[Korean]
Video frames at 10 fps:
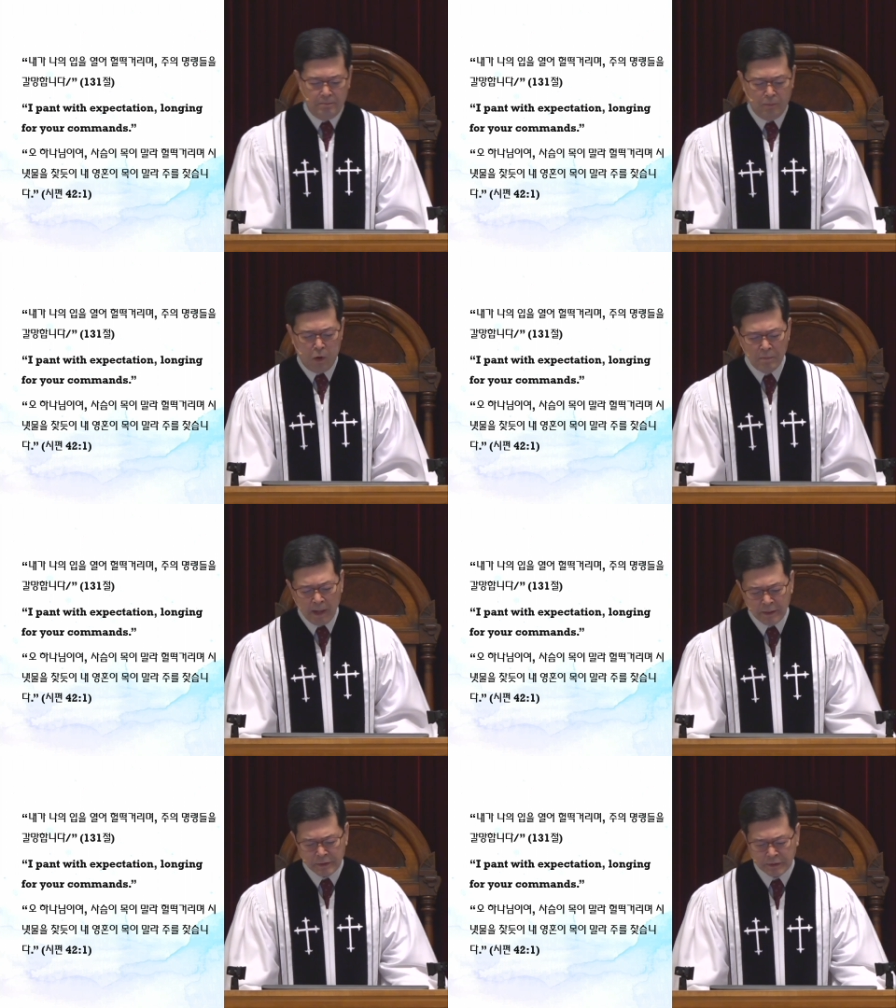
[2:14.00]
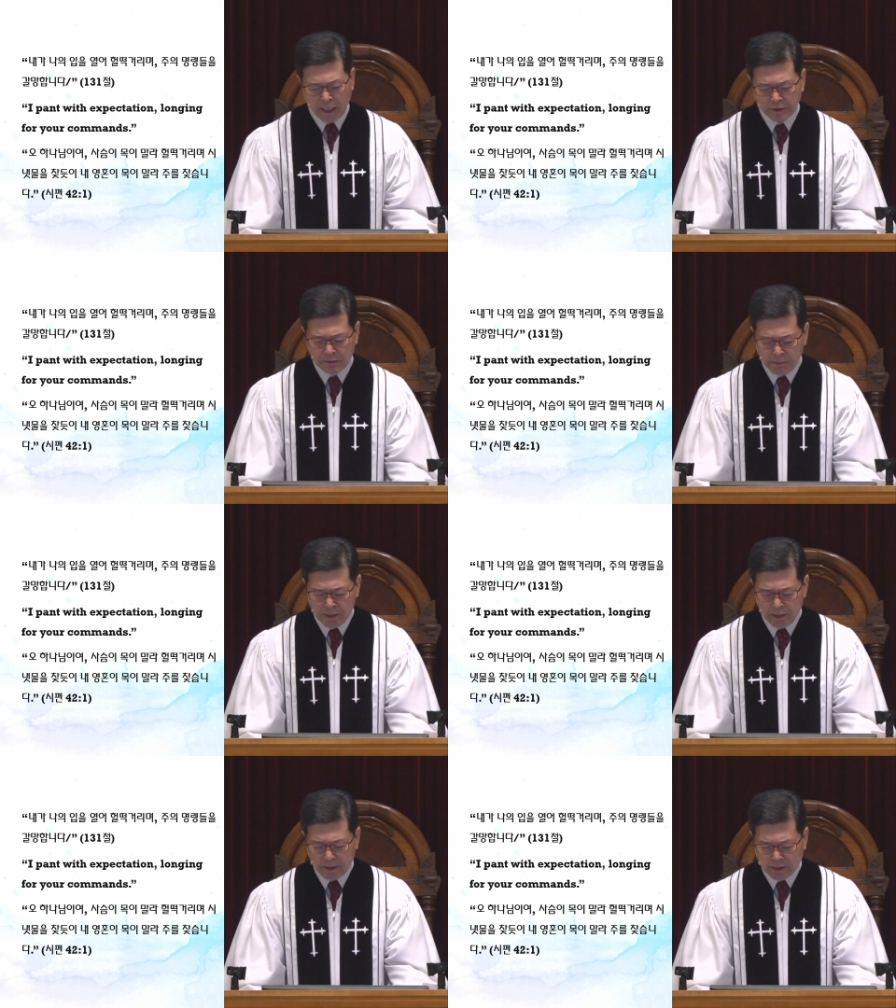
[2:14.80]
목마른
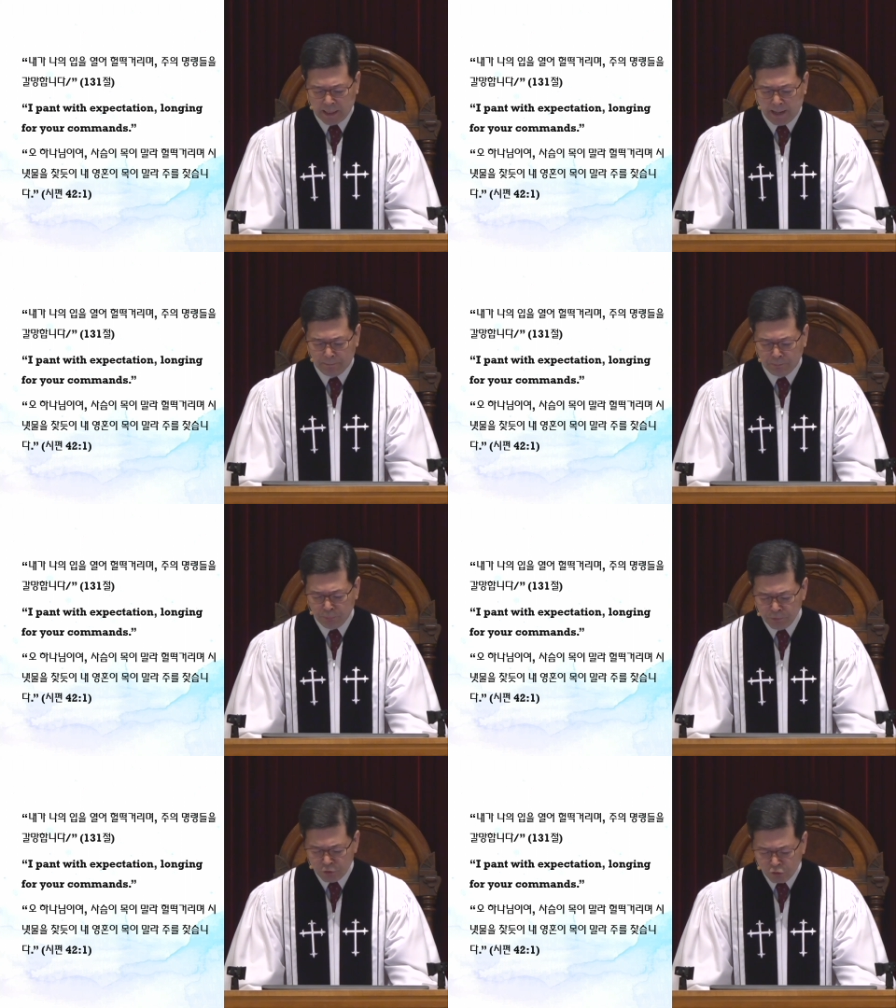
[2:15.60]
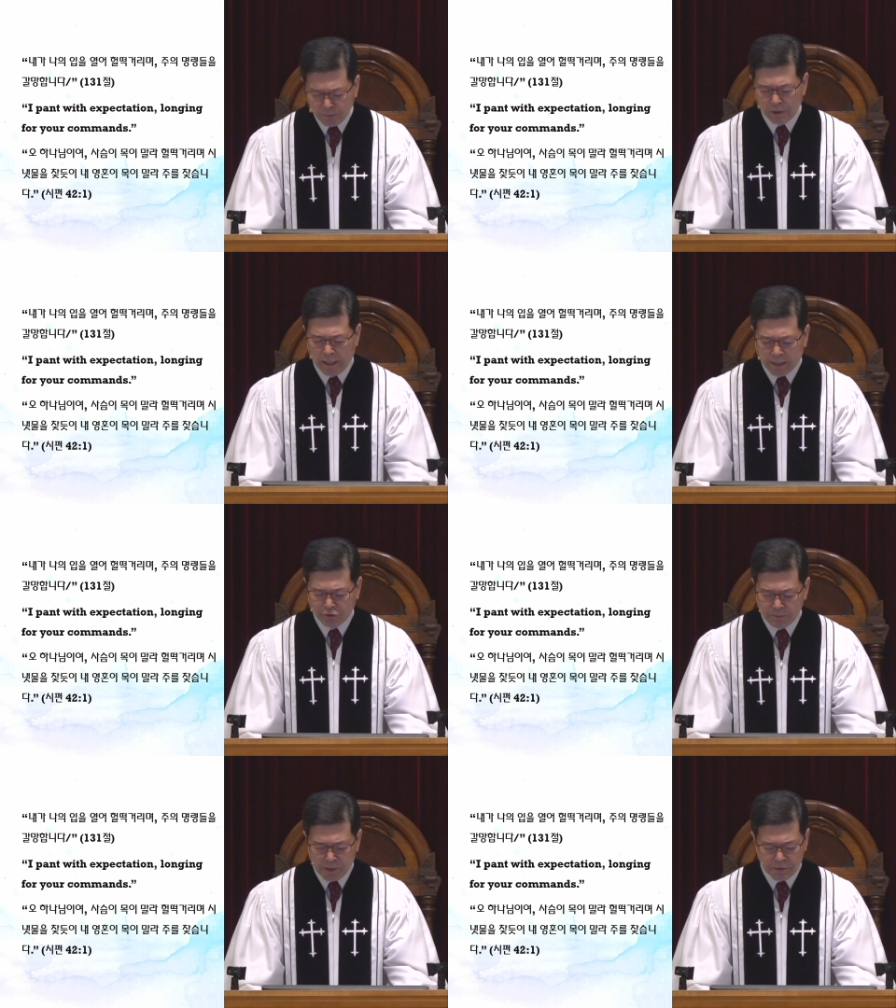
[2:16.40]
사슴이 가쁜 숨을
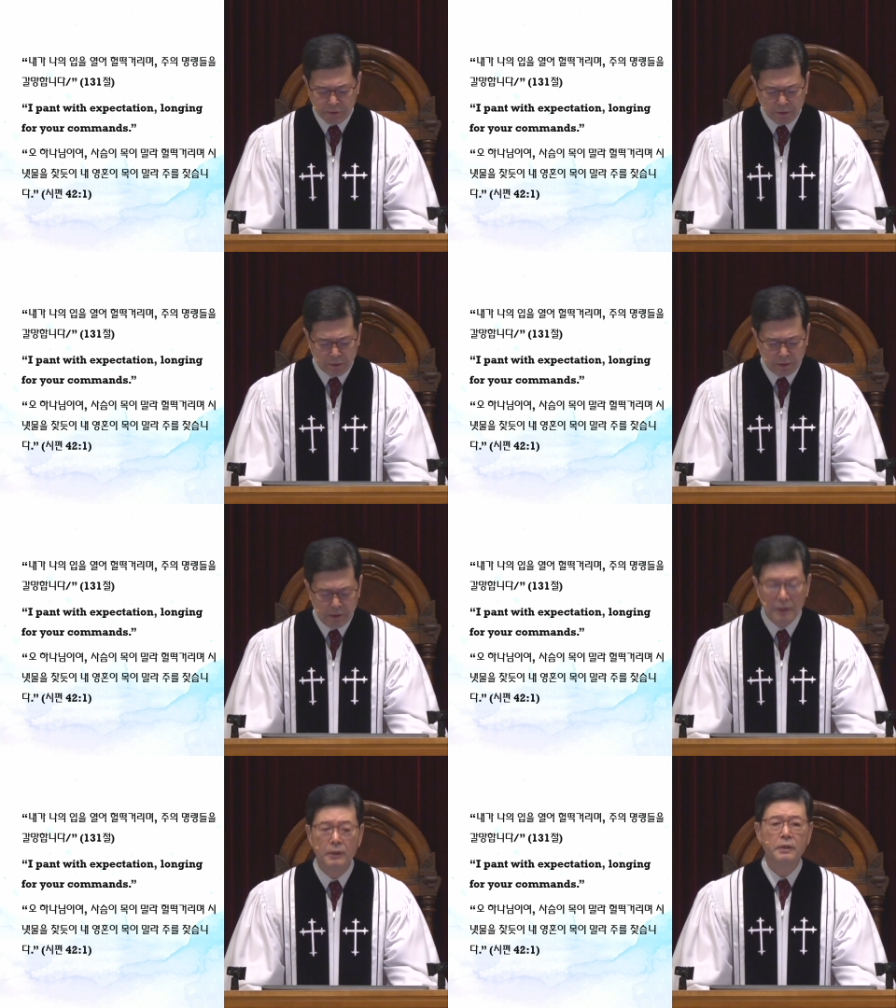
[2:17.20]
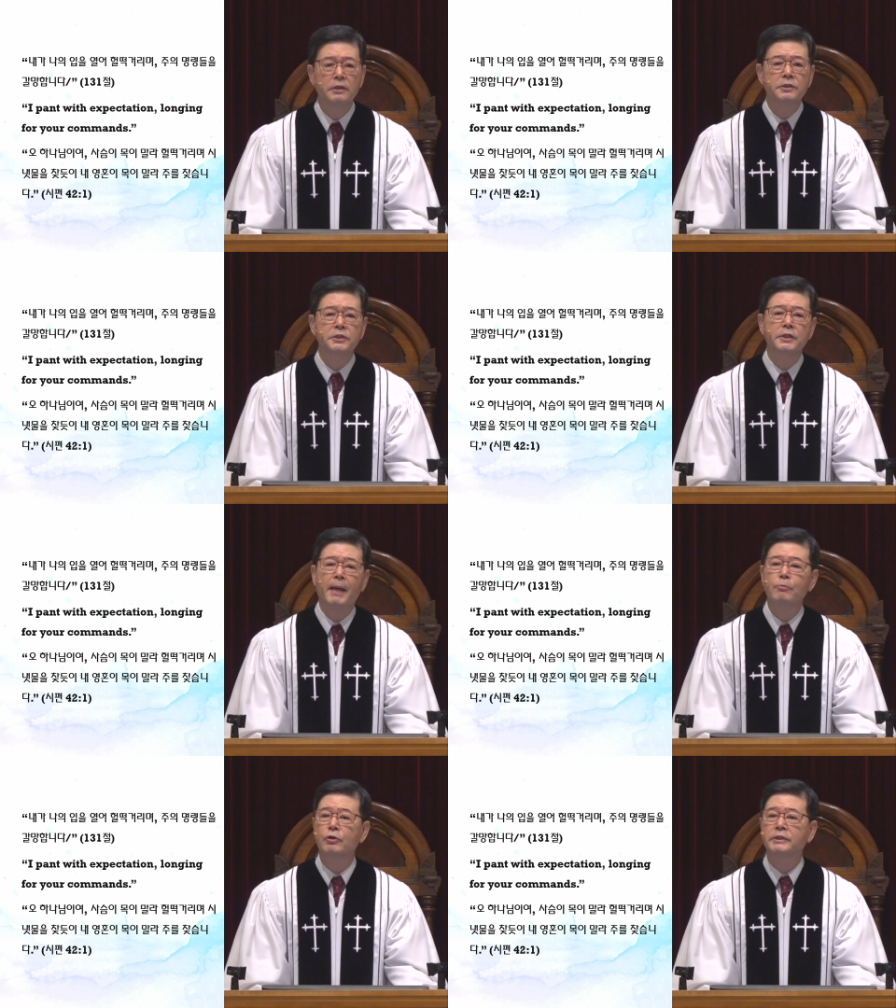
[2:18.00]
내쉬면서
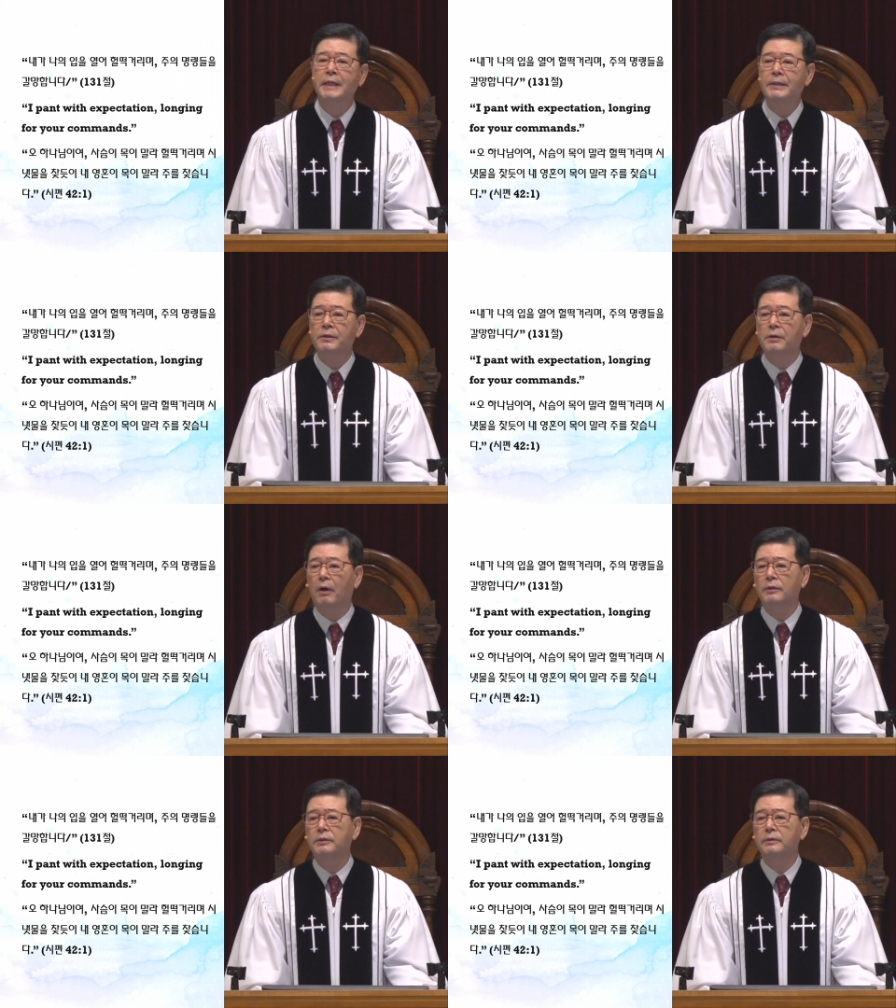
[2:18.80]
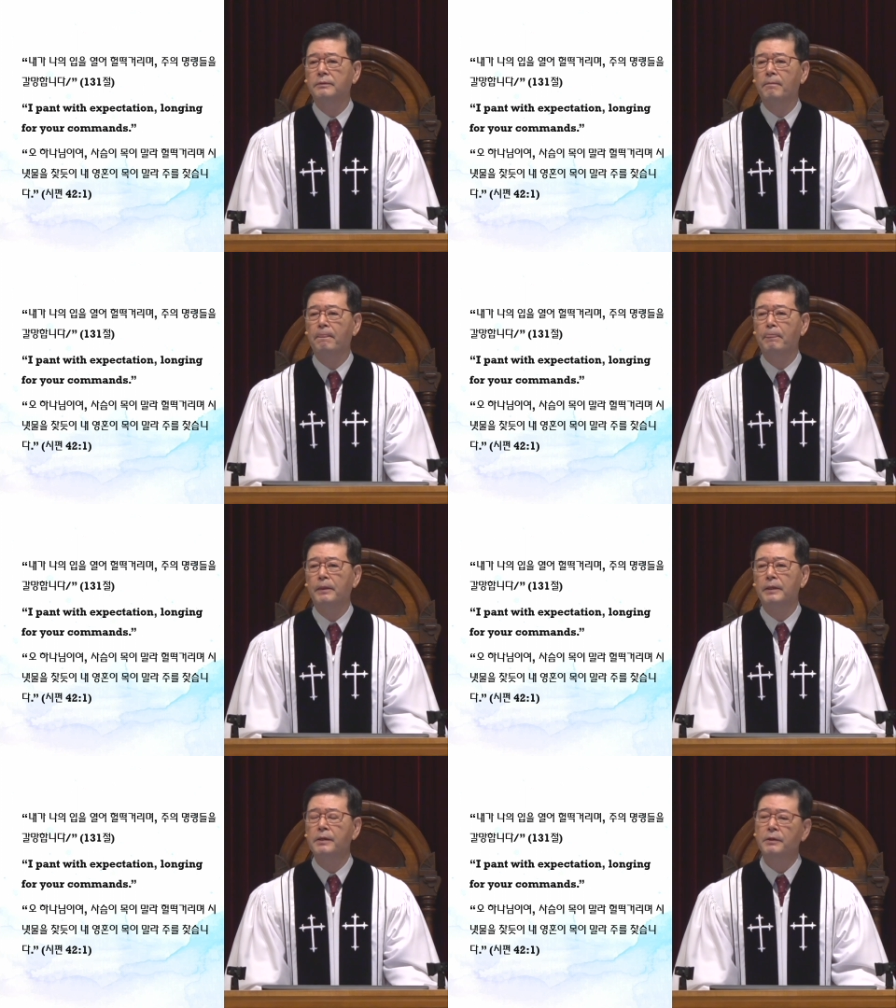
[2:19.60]
신의 물을 찾는 것.
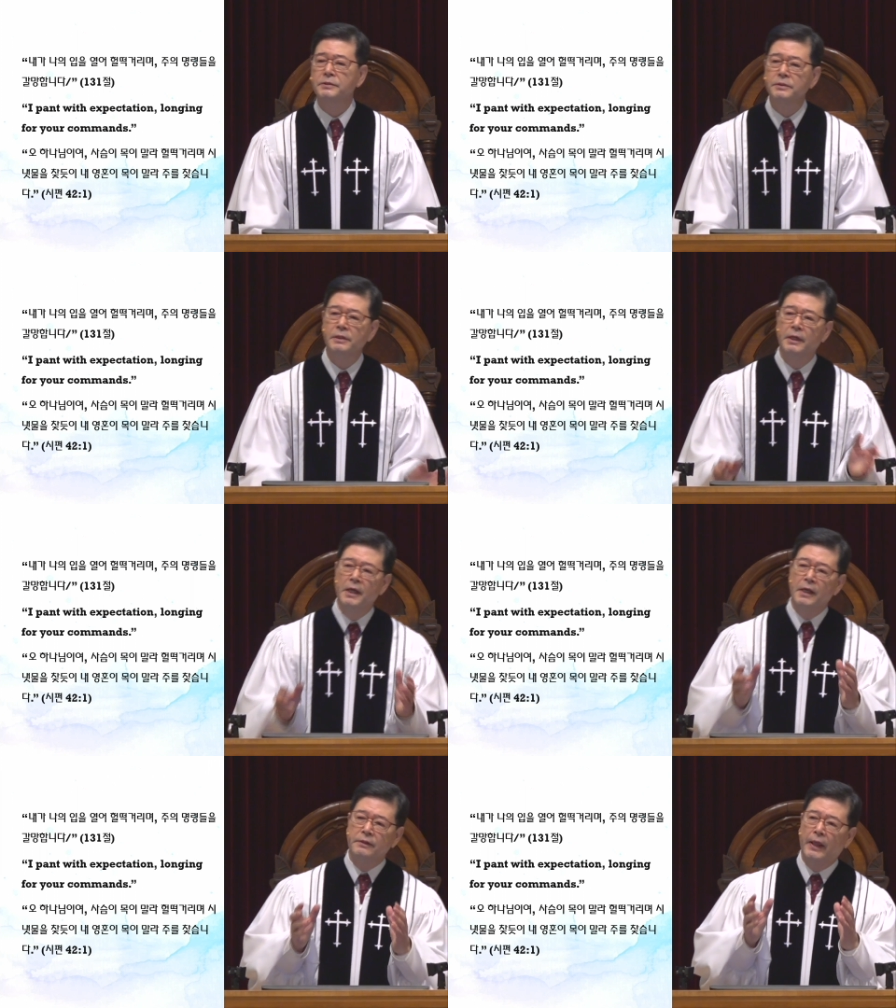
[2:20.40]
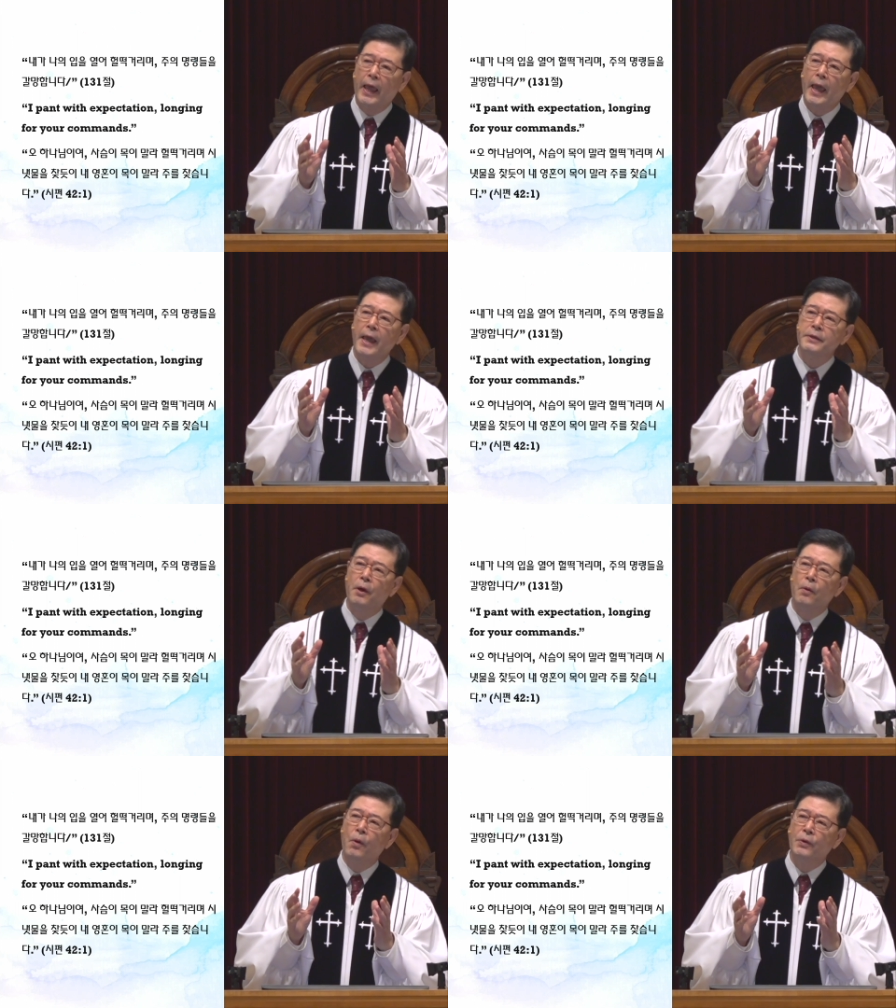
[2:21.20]
이것을 내
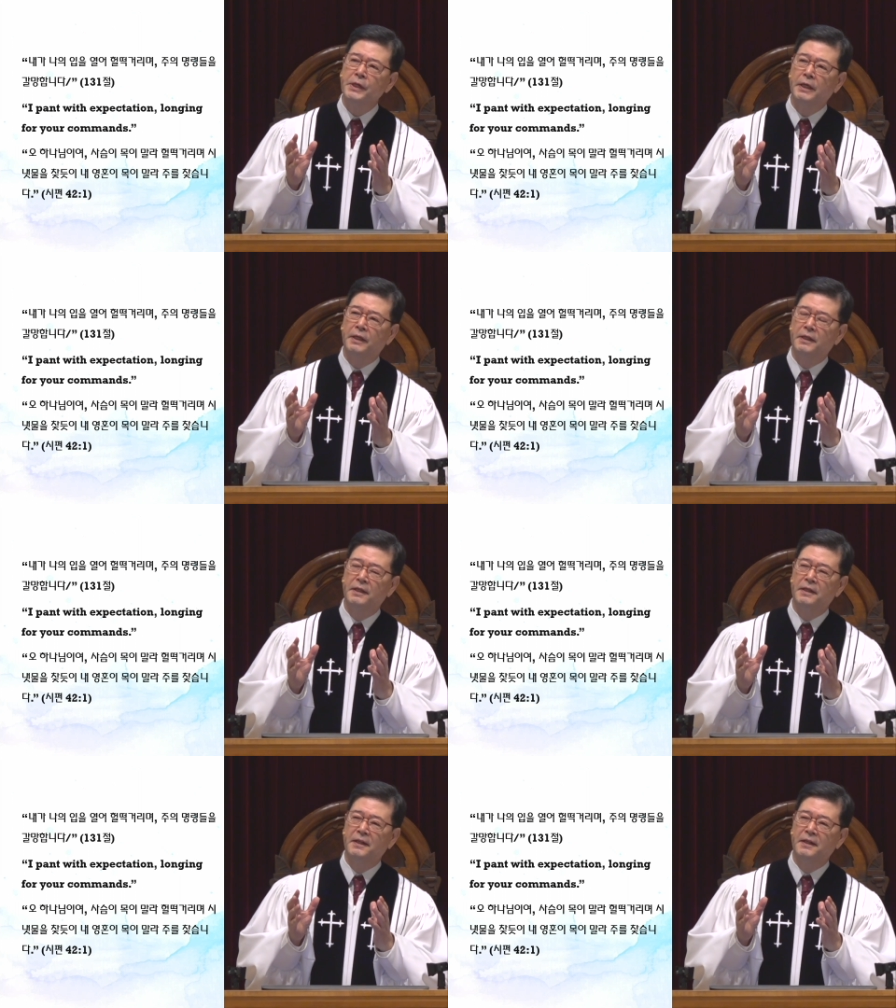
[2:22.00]
영혼이